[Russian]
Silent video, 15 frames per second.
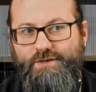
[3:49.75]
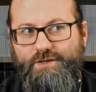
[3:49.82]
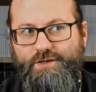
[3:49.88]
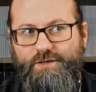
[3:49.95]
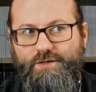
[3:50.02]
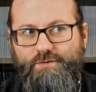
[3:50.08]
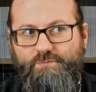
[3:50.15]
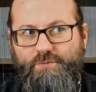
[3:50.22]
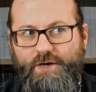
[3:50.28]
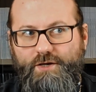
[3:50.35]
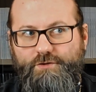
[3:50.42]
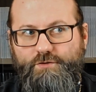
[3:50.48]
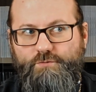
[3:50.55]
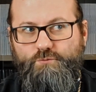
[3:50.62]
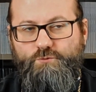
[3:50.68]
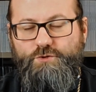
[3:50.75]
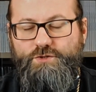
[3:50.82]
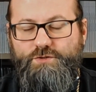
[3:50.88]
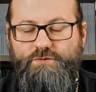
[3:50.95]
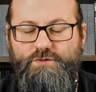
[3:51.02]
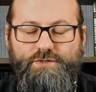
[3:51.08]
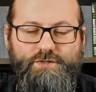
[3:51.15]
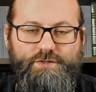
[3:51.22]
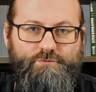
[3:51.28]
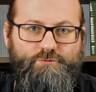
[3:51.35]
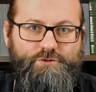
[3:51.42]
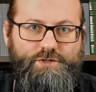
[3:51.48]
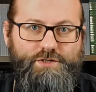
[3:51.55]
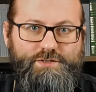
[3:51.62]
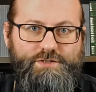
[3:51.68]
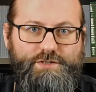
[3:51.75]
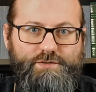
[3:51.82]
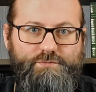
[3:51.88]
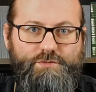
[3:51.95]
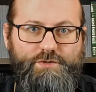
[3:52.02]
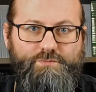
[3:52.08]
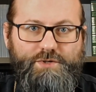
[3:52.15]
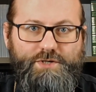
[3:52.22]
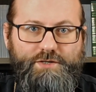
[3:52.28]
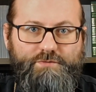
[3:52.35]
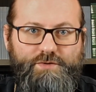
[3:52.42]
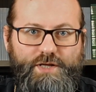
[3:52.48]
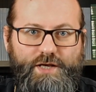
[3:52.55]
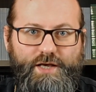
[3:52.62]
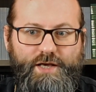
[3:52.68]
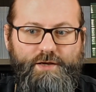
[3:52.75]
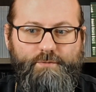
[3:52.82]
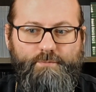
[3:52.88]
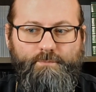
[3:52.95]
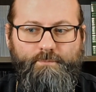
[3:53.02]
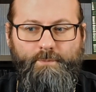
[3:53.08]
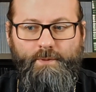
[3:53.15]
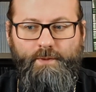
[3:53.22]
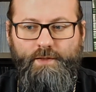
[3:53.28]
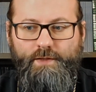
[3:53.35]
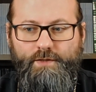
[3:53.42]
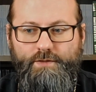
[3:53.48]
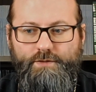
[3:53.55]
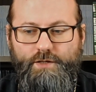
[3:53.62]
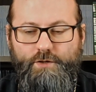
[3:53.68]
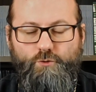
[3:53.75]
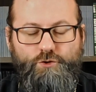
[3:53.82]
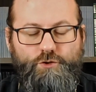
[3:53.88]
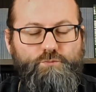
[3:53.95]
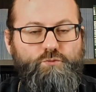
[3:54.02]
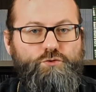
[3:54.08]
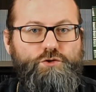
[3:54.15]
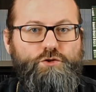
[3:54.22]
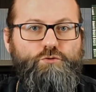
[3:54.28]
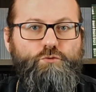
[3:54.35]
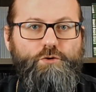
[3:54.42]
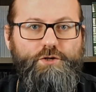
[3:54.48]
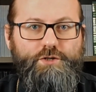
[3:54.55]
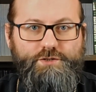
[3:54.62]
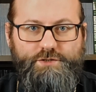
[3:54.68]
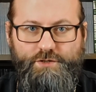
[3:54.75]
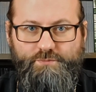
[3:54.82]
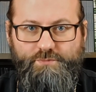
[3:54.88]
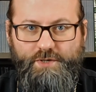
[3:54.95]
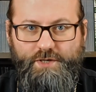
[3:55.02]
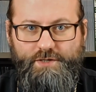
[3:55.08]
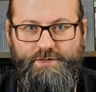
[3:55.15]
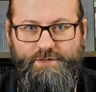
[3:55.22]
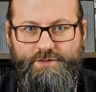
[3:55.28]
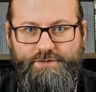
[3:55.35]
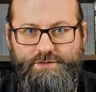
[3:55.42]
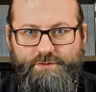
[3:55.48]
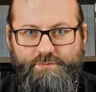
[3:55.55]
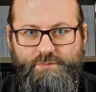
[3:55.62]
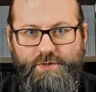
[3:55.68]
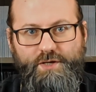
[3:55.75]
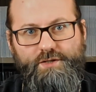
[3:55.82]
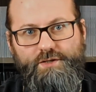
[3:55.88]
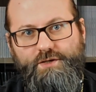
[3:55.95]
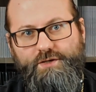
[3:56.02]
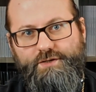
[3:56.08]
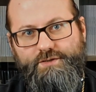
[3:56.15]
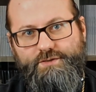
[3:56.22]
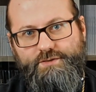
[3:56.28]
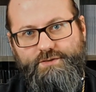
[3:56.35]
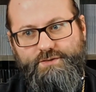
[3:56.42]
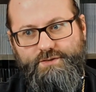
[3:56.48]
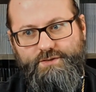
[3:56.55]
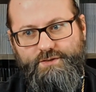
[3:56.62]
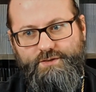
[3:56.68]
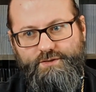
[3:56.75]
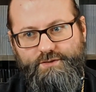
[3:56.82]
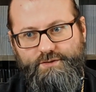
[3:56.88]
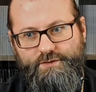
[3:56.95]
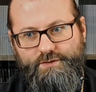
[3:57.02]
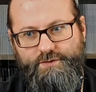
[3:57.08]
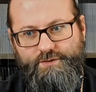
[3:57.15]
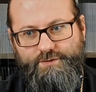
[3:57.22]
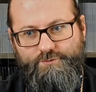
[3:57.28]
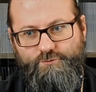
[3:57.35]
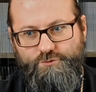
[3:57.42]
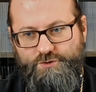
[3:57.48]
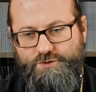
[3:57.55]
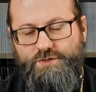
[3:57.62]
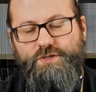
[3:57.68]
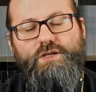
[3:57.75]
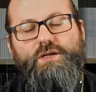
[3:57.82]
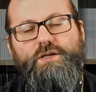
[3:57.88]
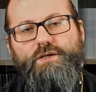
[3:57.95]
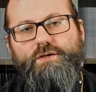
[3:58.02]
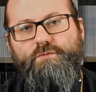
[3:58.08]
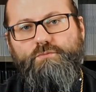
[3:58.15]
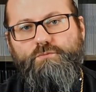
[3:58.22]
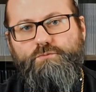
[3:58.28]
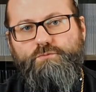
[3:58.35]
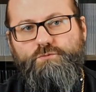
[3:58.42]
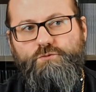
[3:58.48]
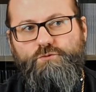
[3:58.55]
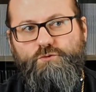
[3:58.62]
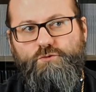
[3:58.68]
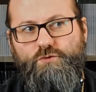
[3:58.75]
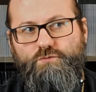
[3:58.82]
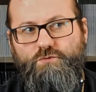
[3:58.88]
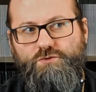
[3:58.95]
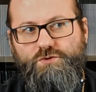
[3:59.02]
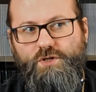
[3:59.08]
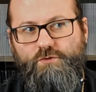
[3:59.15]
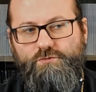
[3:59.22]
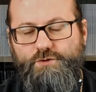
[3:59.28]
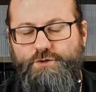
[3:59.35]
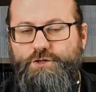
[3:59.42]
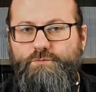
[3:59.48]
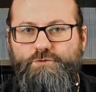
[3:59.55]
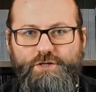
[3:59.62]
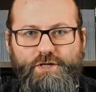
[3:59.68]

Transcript: И поэтому действительно, вот если мы проявляем такое напускное терпение, терпение с э, усилием, то вот оно слишком